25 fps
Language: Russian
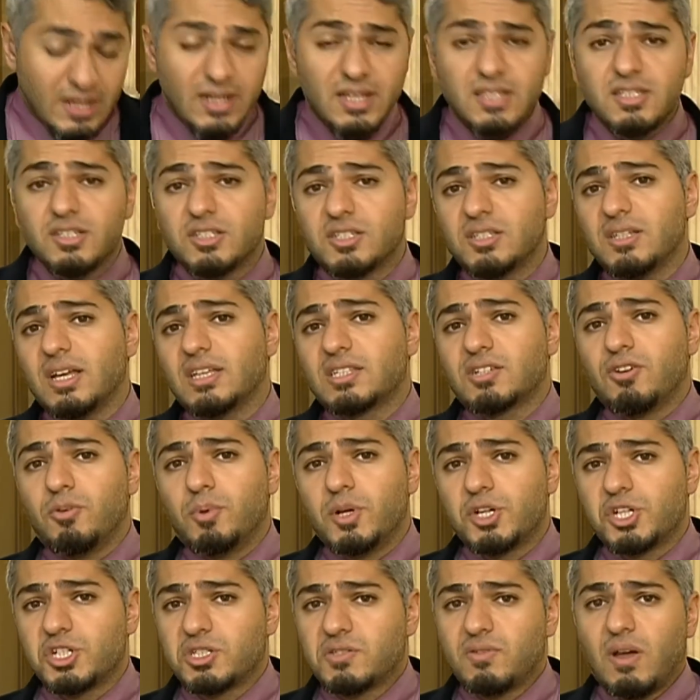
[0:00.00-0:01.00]
Лидер сенатского
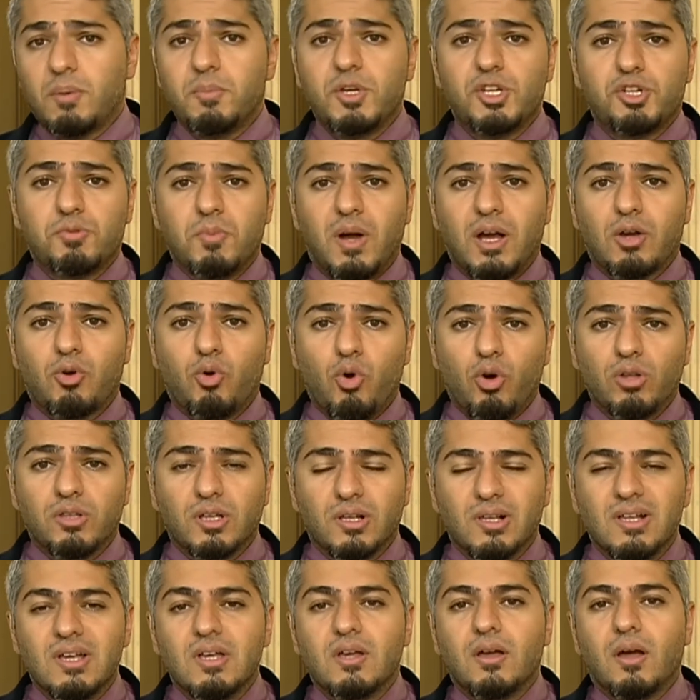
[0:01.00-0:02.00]
большинства Мич
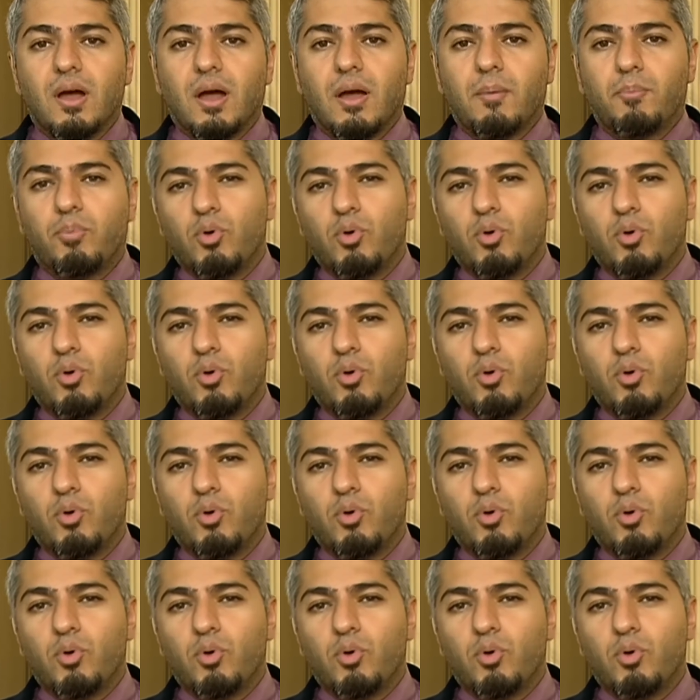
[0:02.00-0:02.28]
МакКоннелл э,